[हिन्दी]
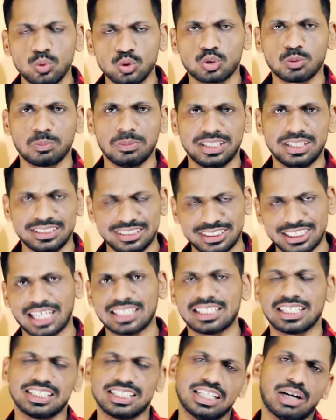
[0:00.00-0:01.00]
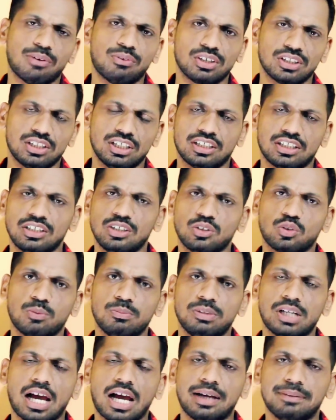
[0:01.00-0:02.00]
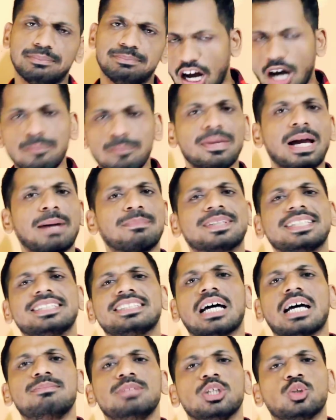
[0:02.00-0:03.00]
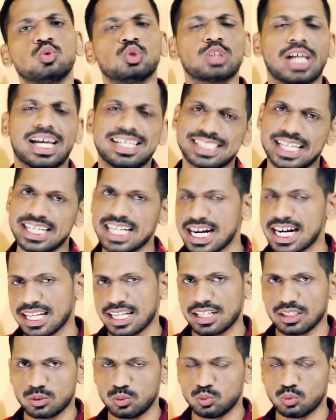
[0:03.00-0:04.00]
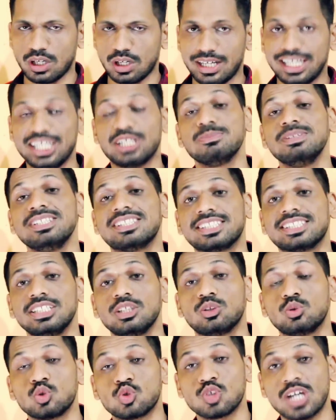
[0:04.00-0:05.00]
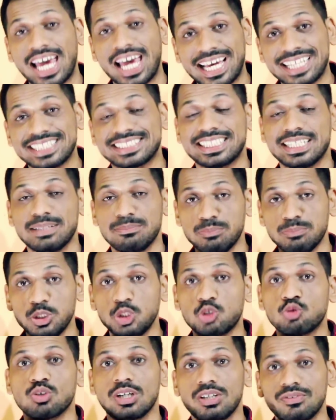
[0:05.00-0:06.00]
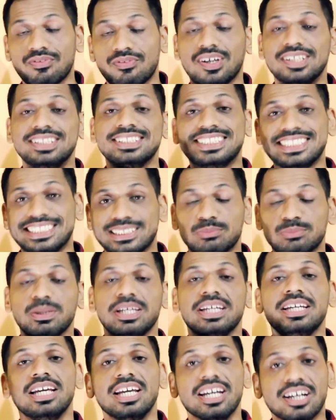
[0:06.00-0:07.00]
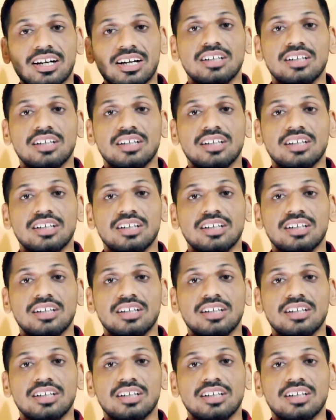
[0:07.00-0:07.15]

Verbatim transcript: उसमें ज़्यादा गिरावट देखने को मिला है अब मैं आपके सामने कुछ ऐसा डाटा रखूंगा इट मीन्स कि कुछ ऐसे म्यूचुअल फंड जिसमें